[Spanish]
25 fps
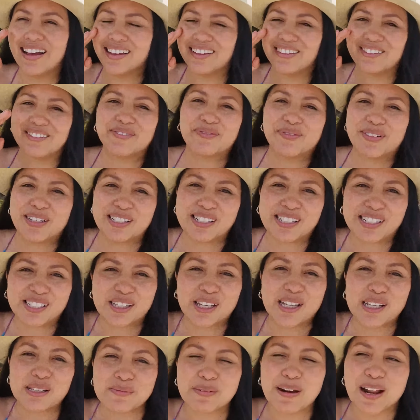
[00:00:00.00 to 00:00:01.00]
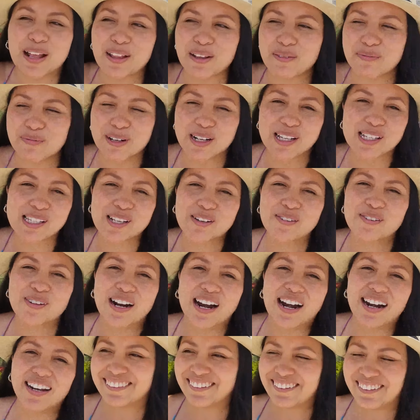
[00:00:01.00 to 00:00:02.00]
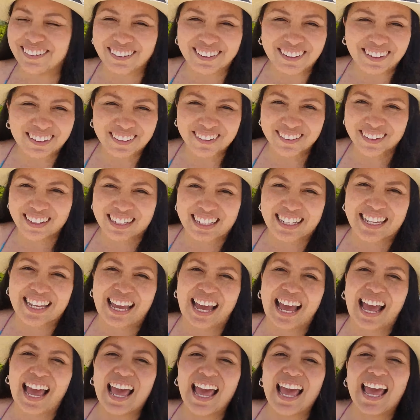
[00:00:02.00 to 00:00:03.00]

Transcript: ay no, pues que estoy esperando por ese lugar todo el día.